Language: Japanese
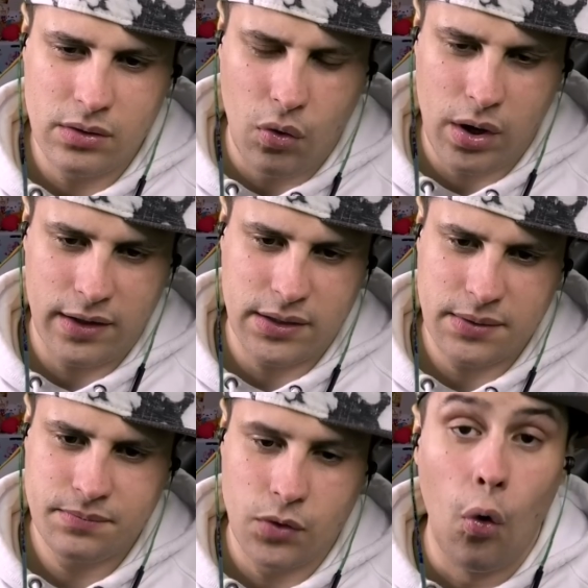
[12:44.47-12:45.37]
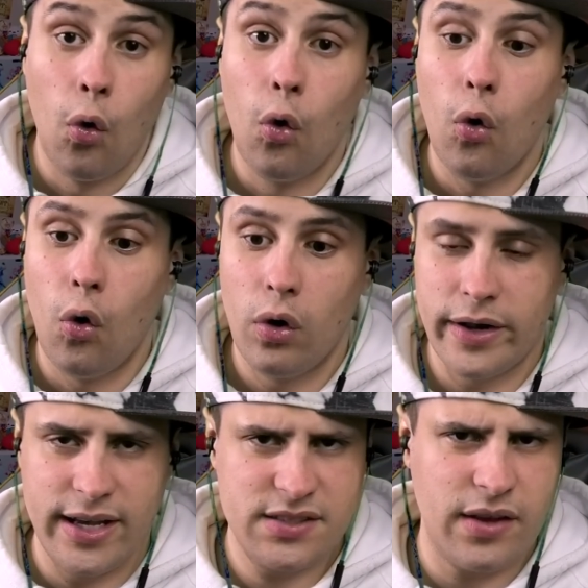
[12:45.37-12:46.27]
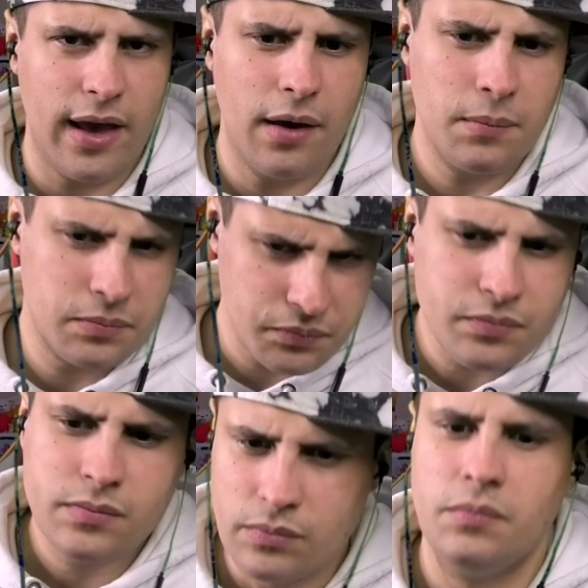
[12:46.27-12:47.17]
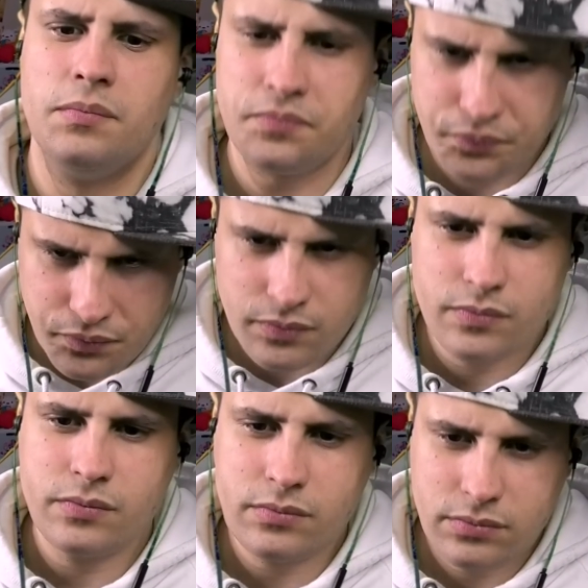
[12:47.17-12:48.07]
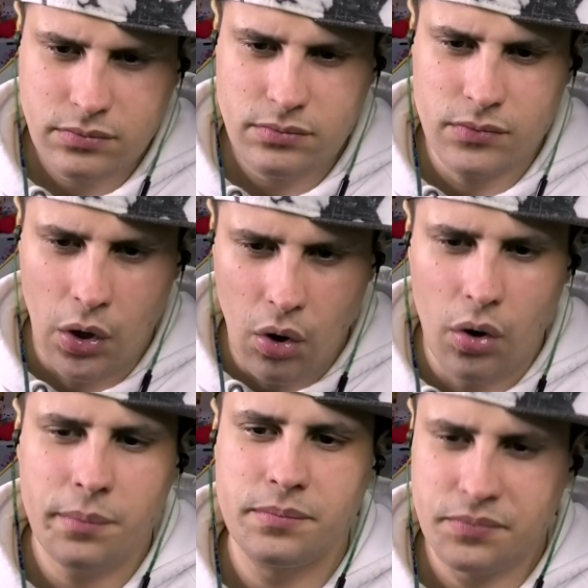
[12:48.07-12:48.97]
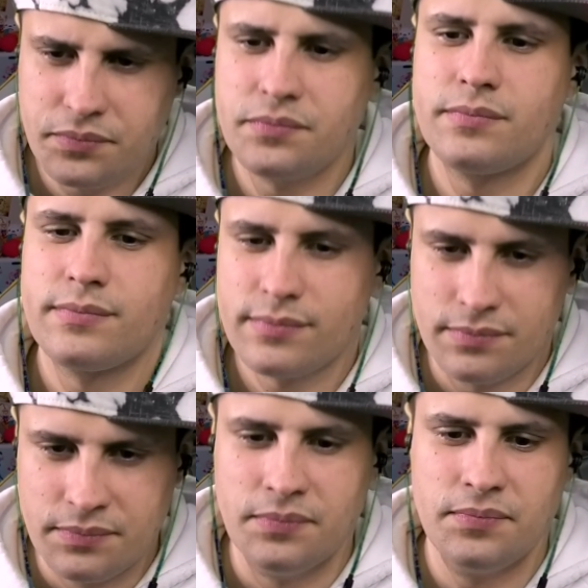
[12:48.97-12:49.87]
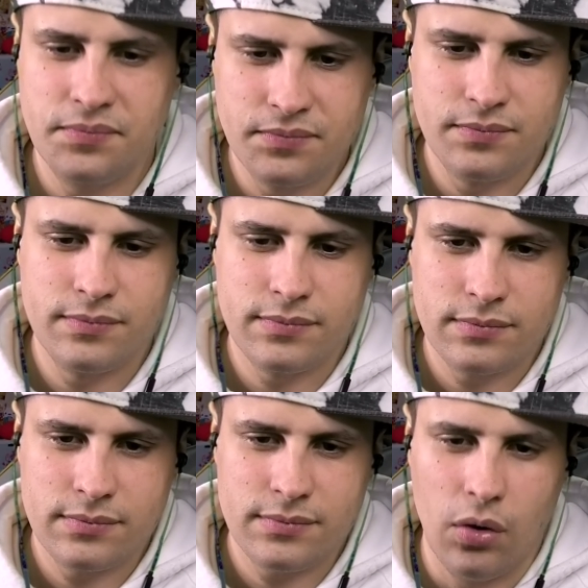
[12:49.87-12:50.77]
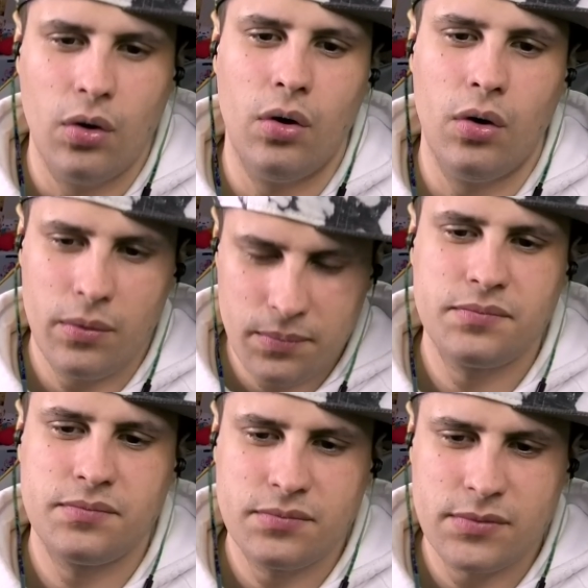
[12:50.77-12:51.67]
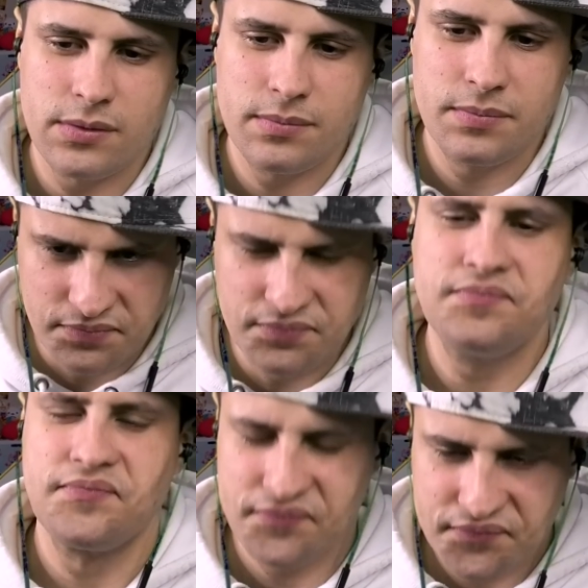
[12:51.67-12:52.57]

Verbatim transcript: 豪華だなおお冷静うん正常おおそんで猫間の犬が、うん、おおやっぱり、うん、あの